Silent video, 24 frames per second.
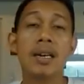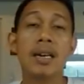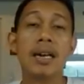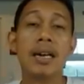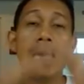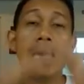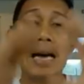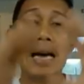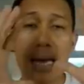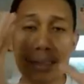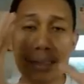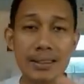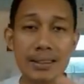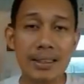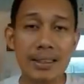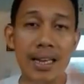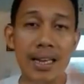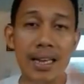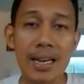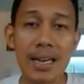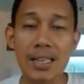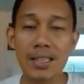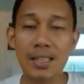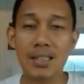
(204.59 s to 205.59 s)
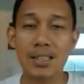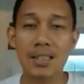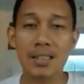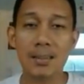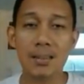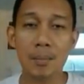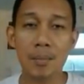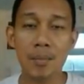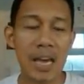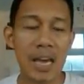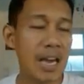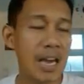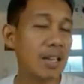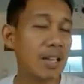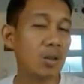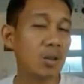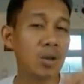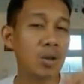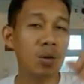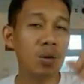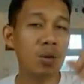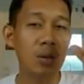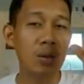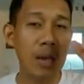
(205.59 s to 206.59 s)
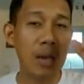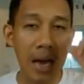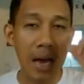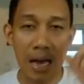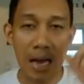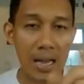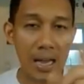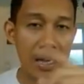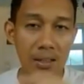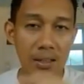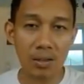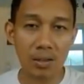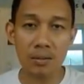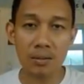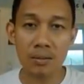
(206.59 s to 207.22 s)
At guys, eto yung nakaka